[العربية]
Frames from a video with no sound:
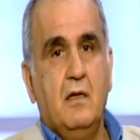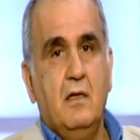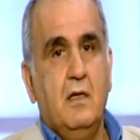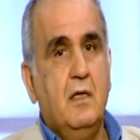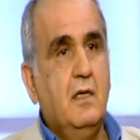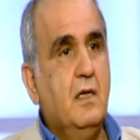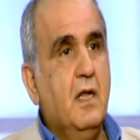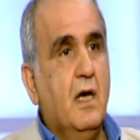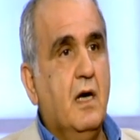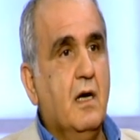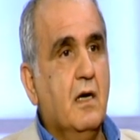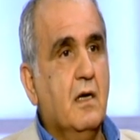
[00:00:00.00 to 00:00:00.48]
قال
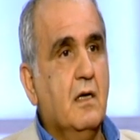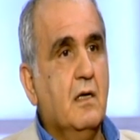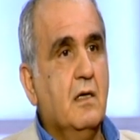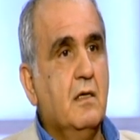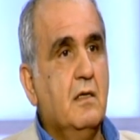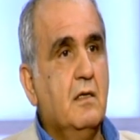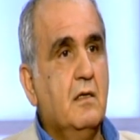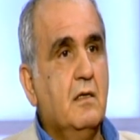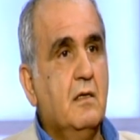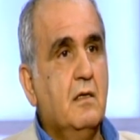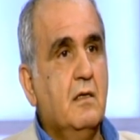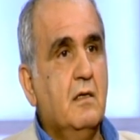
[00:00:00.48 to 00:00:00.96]
لي لا
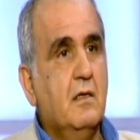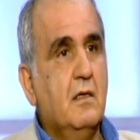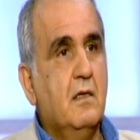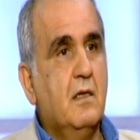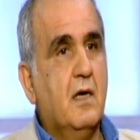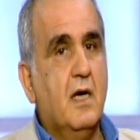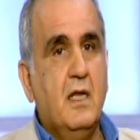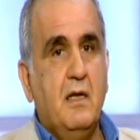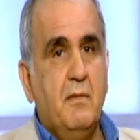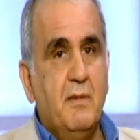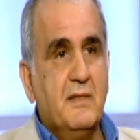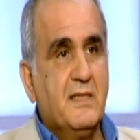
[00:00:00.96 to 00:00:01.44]

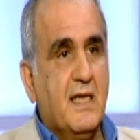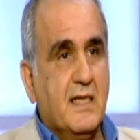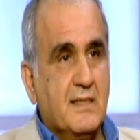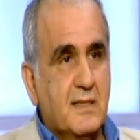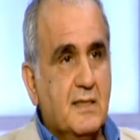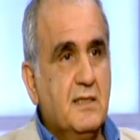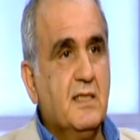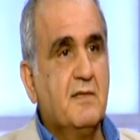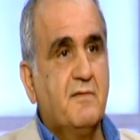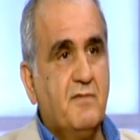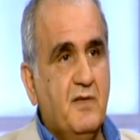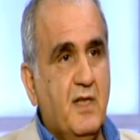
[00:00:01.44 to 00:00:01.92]
قال لي بس
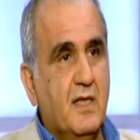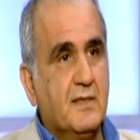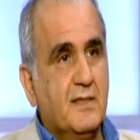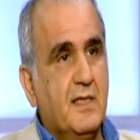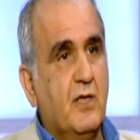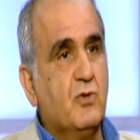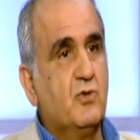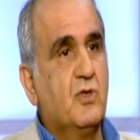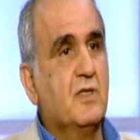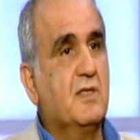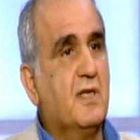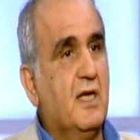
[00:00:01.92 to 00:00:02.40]
حسيت فعلا
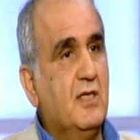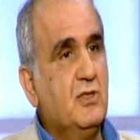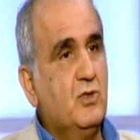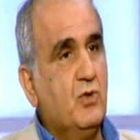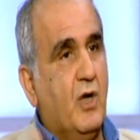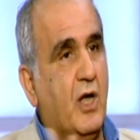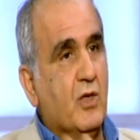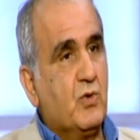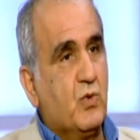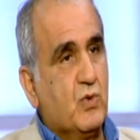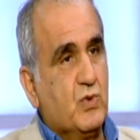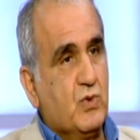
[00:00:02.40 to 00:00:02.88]
سالت
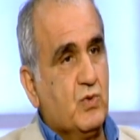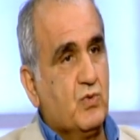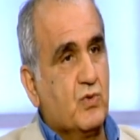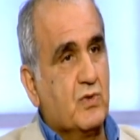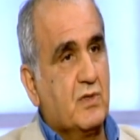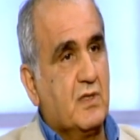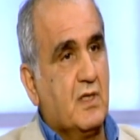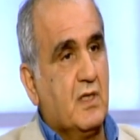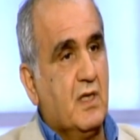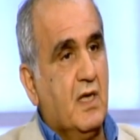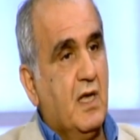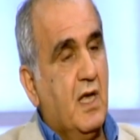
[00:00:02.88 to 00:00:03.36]
الدكانجي حطوا
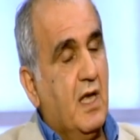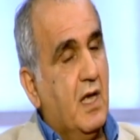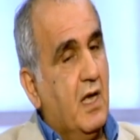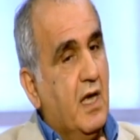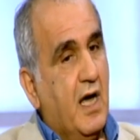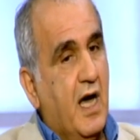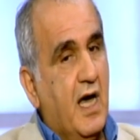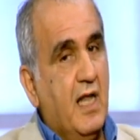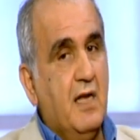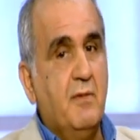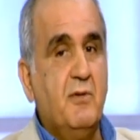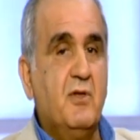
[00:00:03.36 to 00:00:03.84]
صورتي
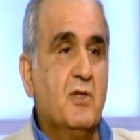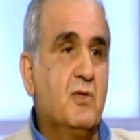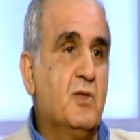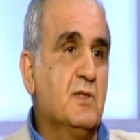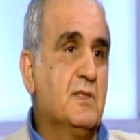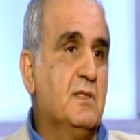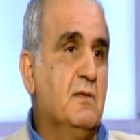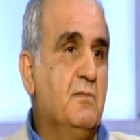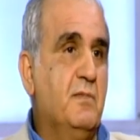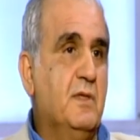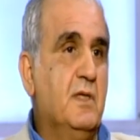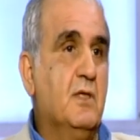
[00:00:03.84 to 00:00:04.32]
قال لي بدي
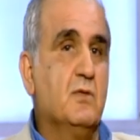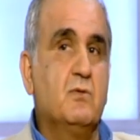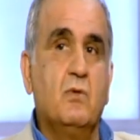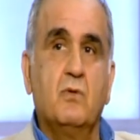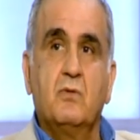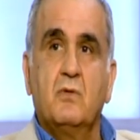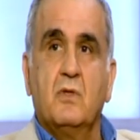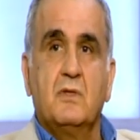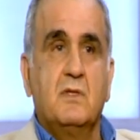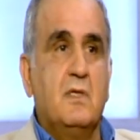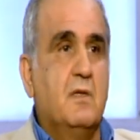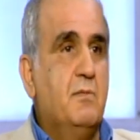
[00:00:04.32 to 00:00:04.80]
اتصل قلت له
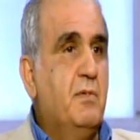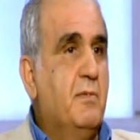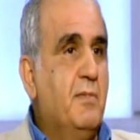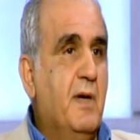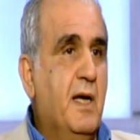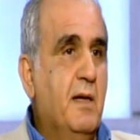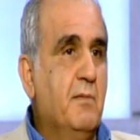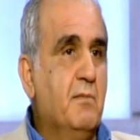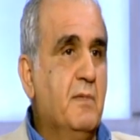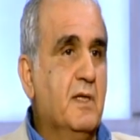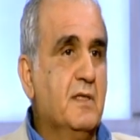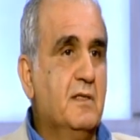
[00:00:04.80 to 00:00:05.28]
اتصل
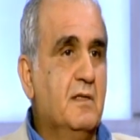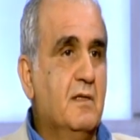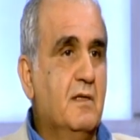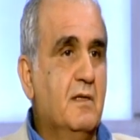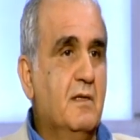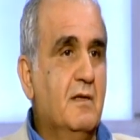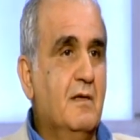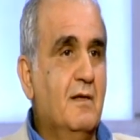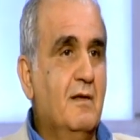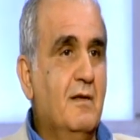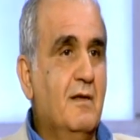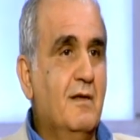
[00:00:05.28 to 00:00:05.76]
بمحمد
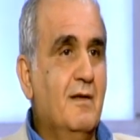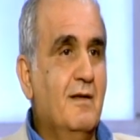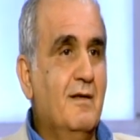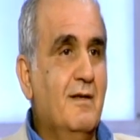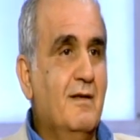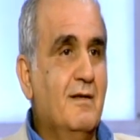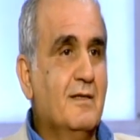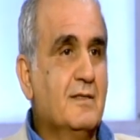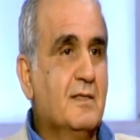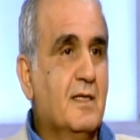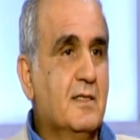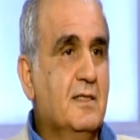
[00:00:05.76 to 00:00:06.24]

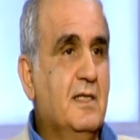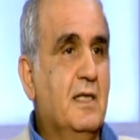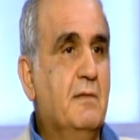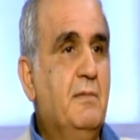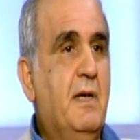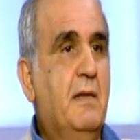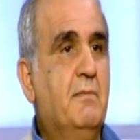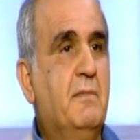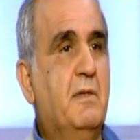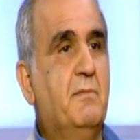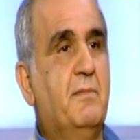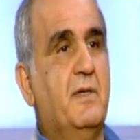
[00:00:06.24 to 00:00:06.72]
نعم
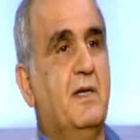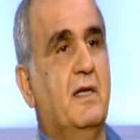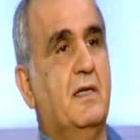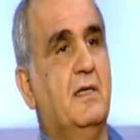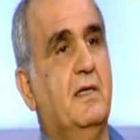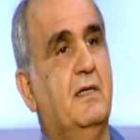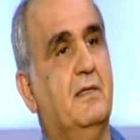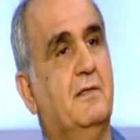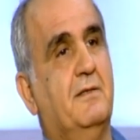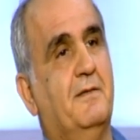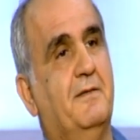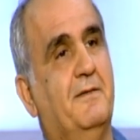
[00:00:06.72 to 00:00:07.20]
صديقنا محمد
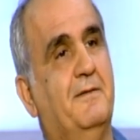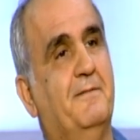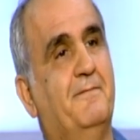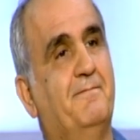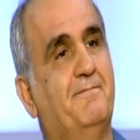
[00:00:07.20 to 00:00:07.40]
بركات